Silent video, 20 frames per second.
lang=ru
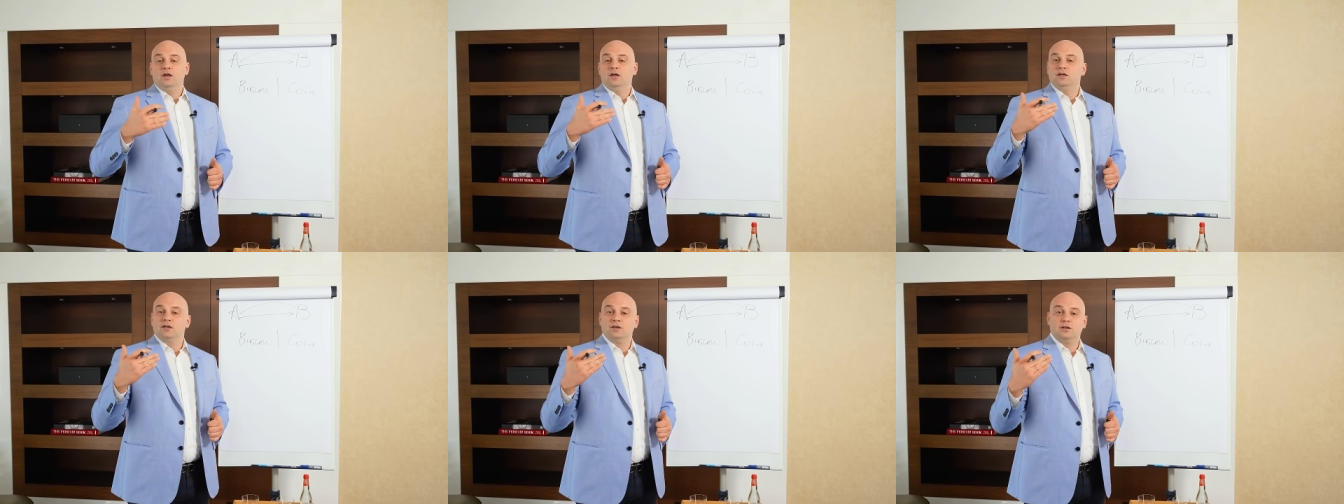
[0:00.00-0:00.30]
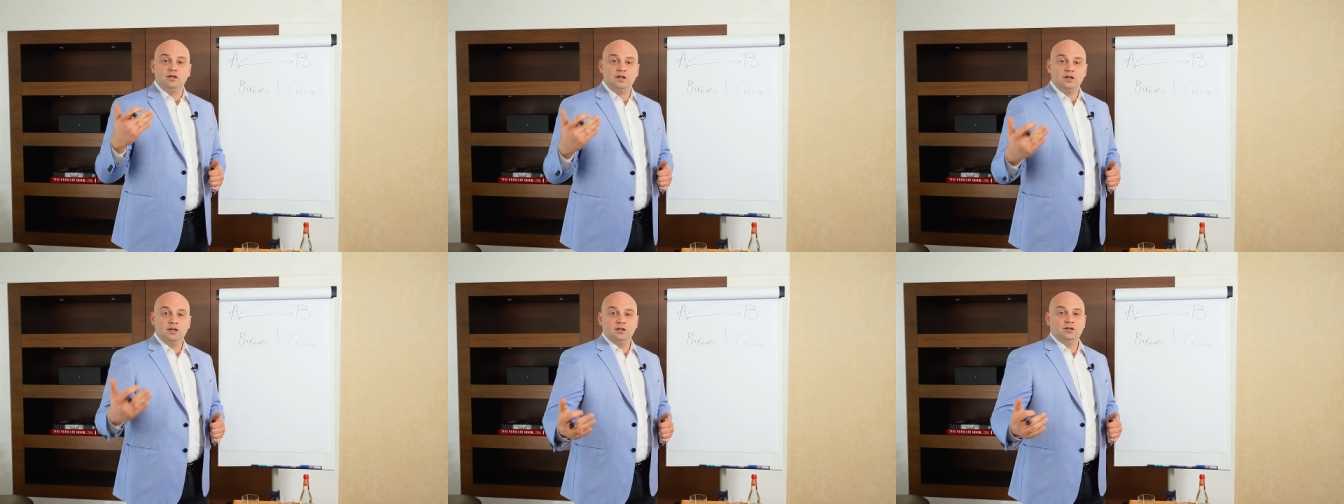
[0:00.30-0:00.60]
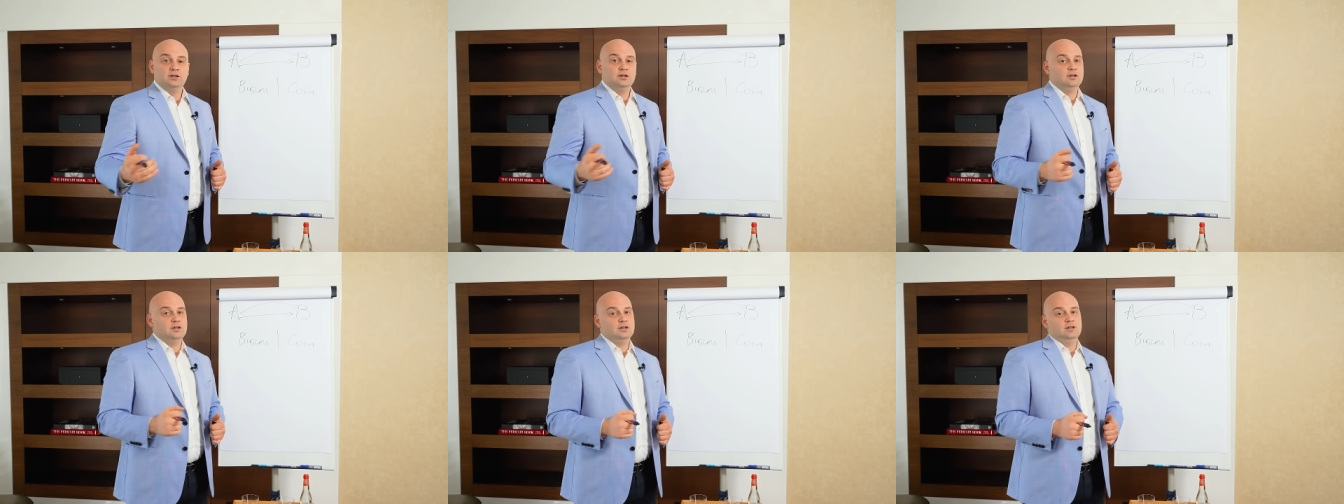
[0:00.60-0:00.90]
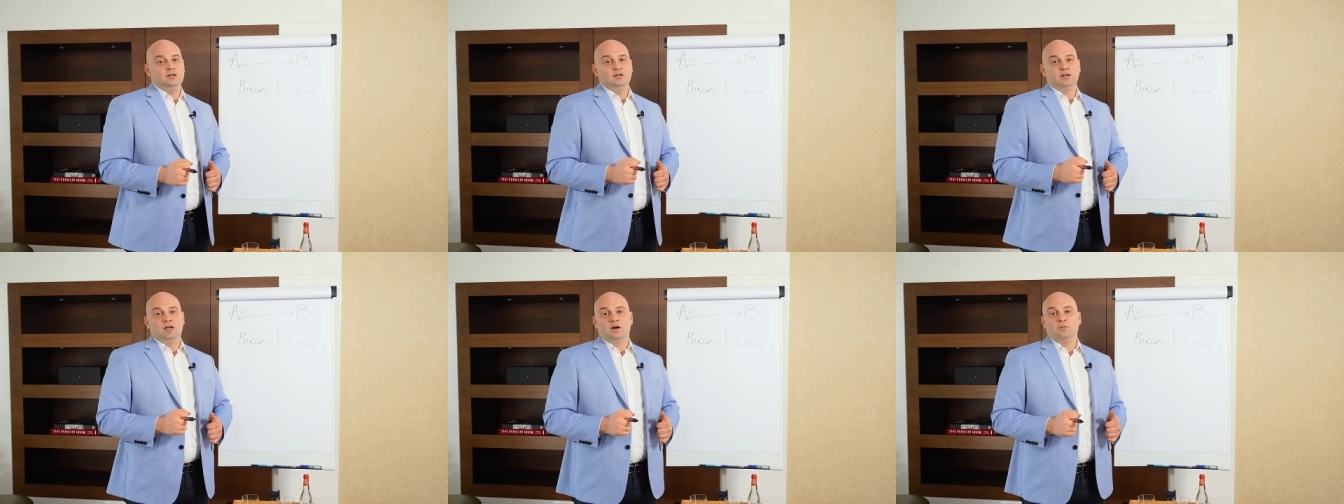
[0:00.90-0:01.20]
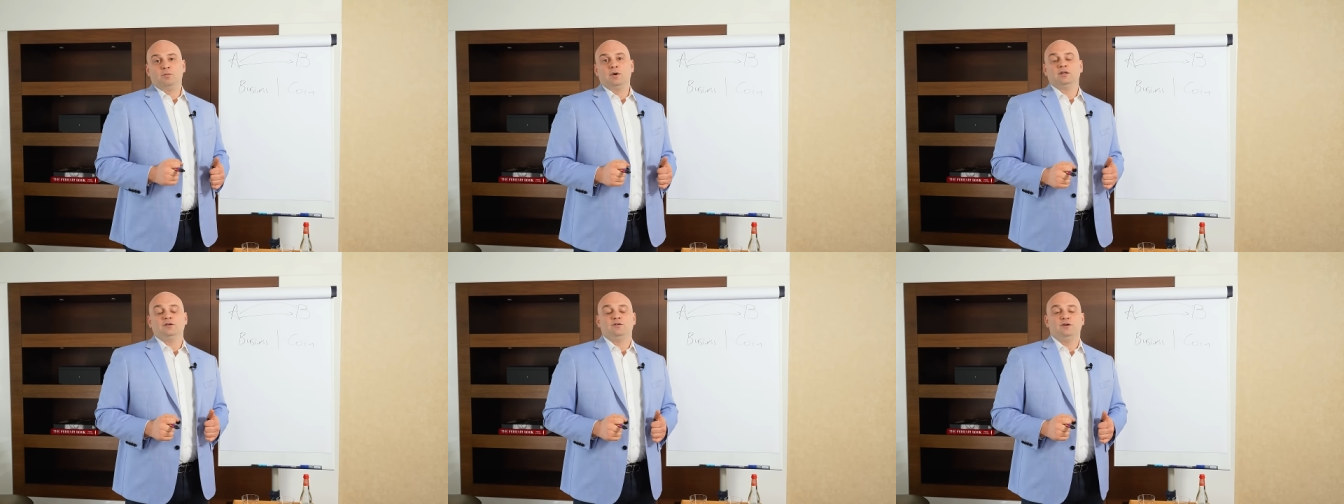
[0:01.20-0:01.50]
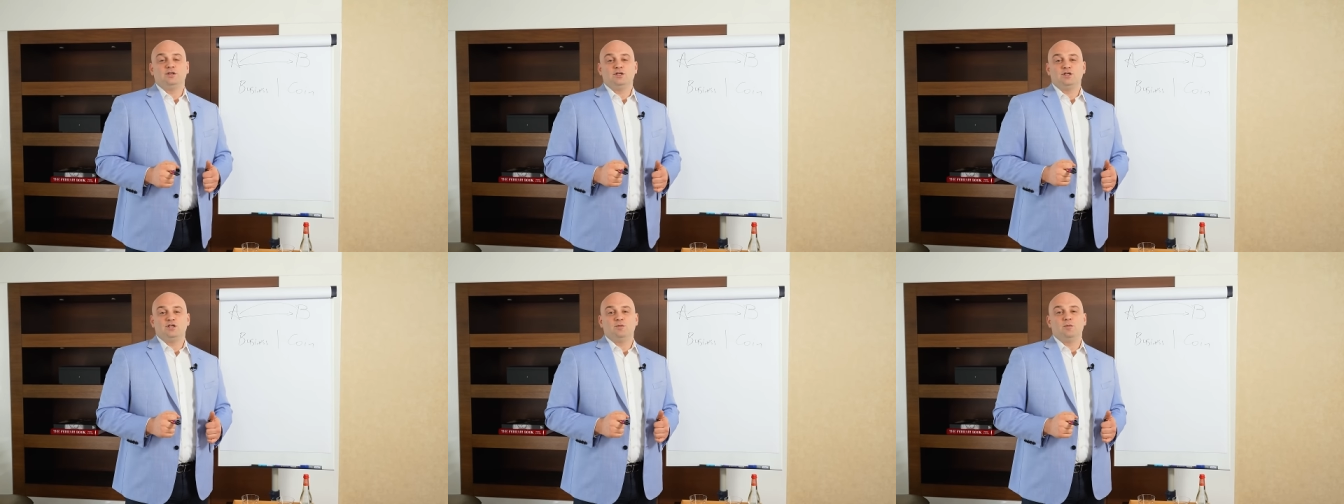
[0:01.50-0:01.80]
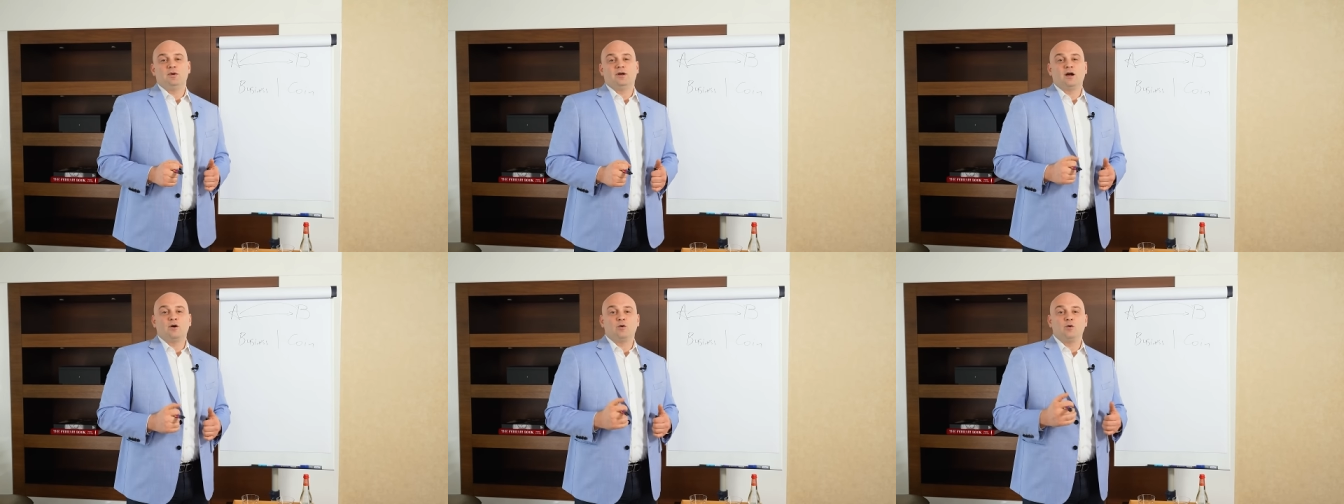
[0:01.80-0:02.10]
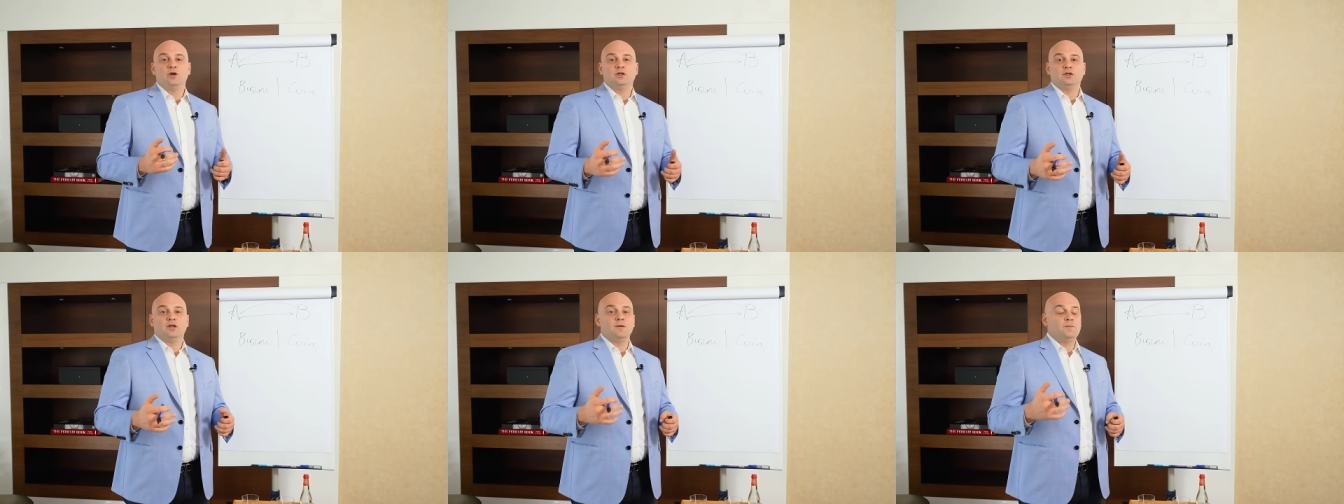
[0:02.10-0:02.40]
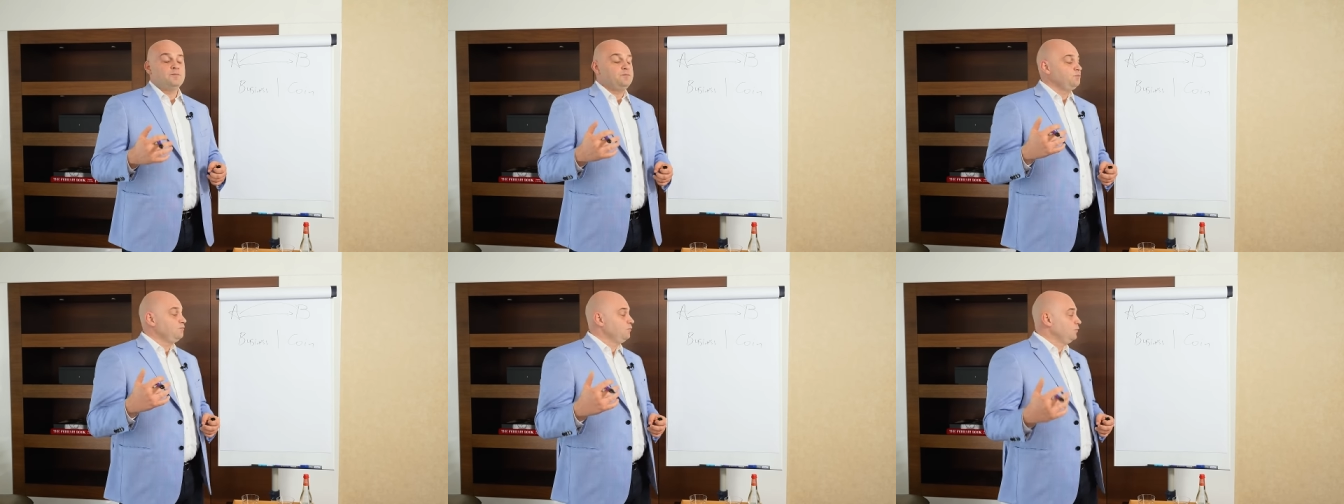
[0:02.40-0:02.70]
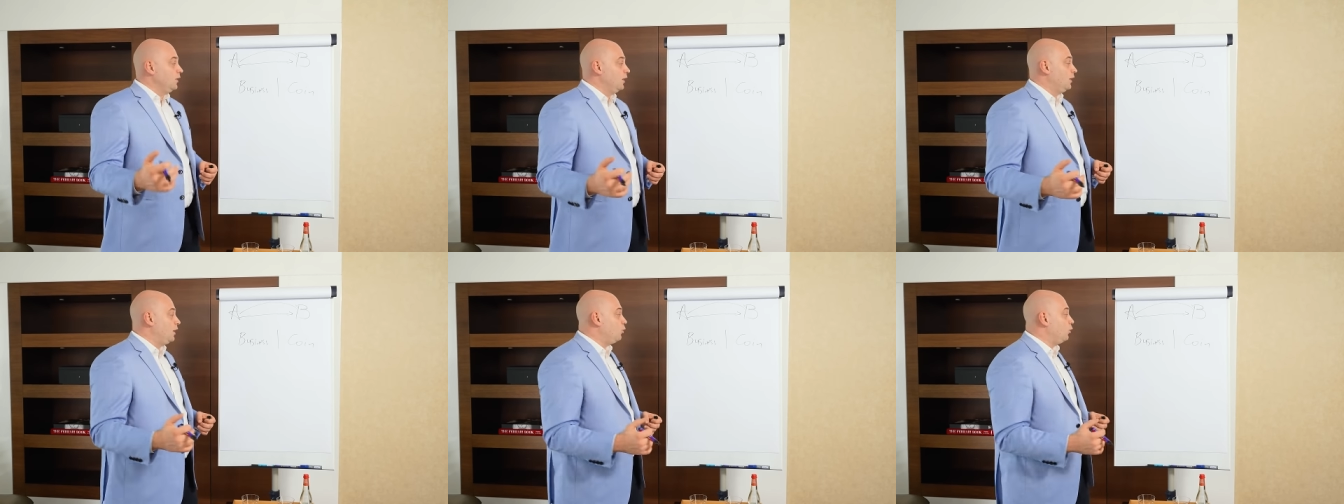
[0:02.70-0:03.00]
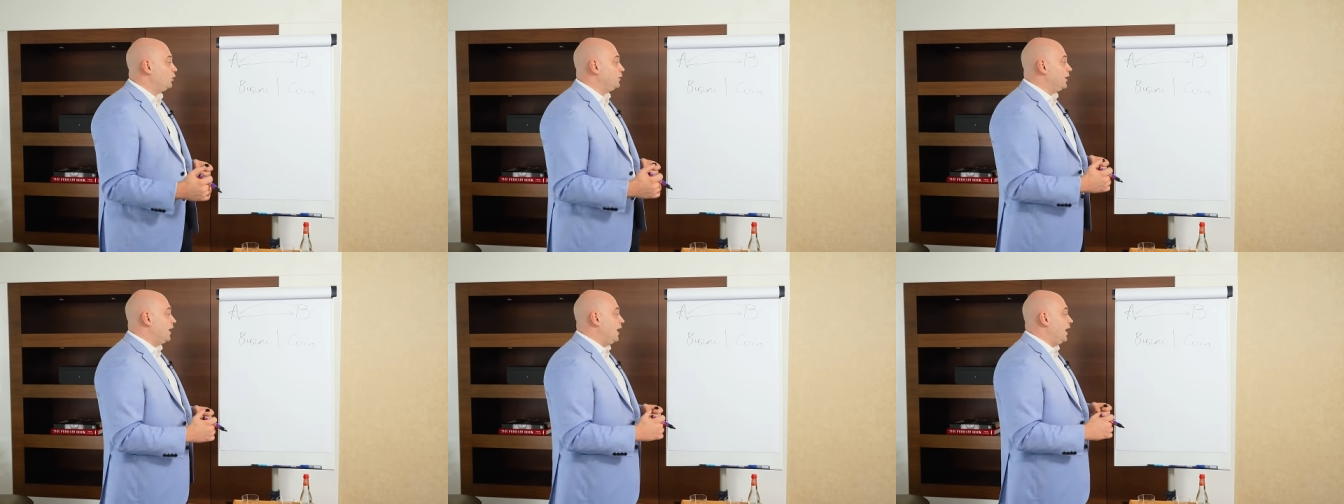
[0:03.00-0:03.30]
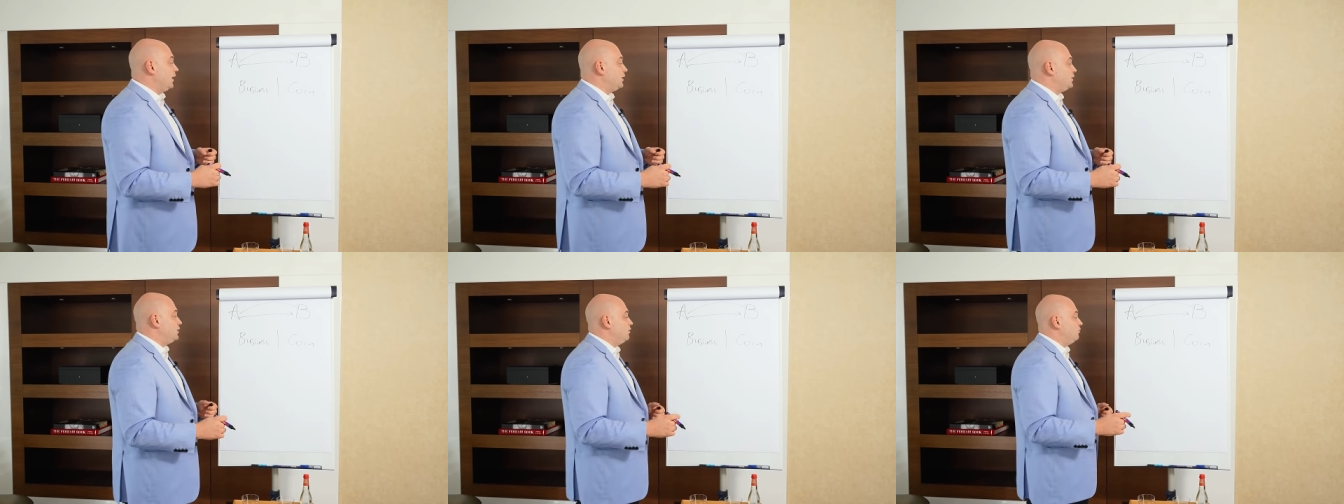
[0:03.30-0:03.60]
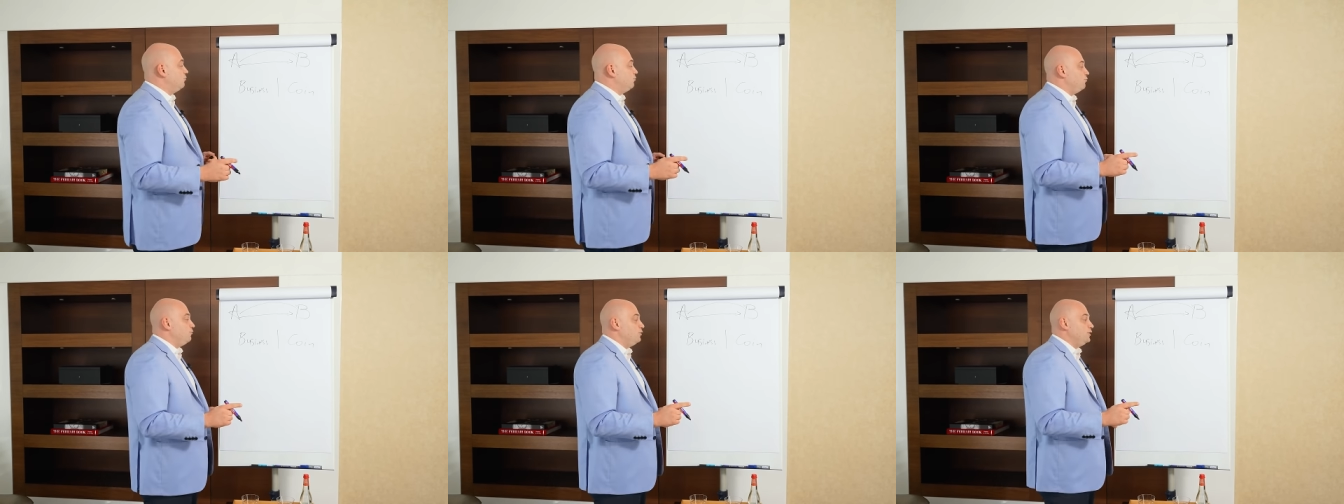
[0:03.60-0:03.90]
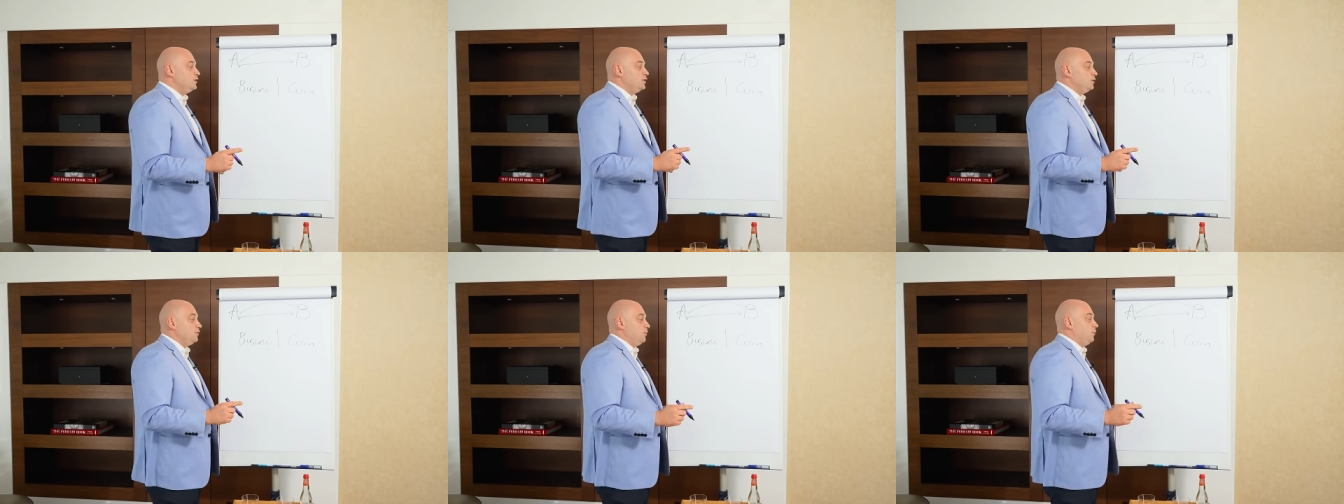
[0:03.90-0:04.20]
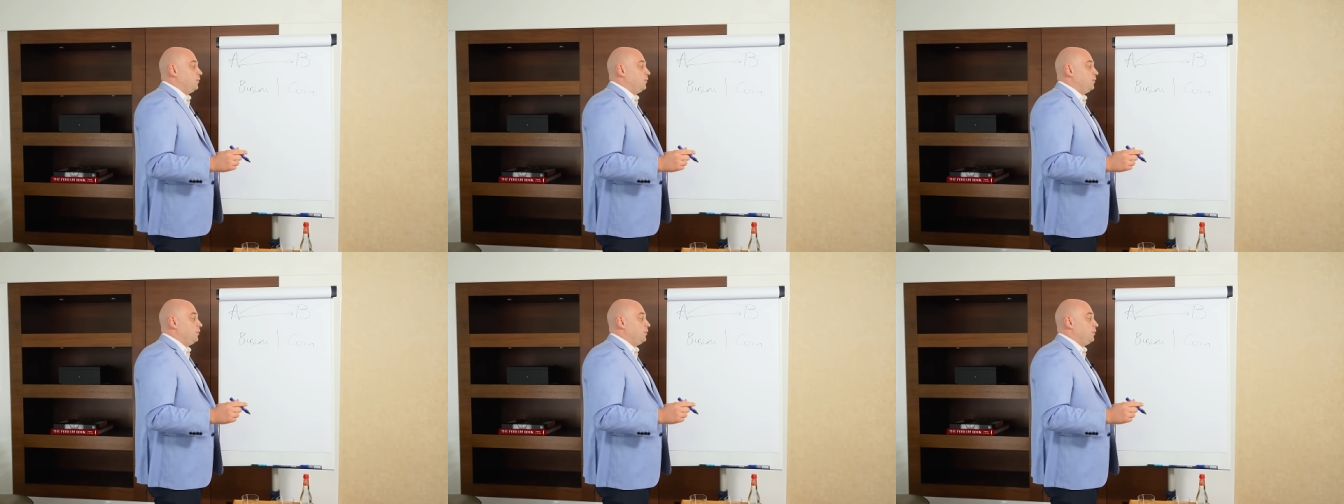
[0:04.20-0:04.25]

Э, и нарабатываете себе какой-то какой актив в виде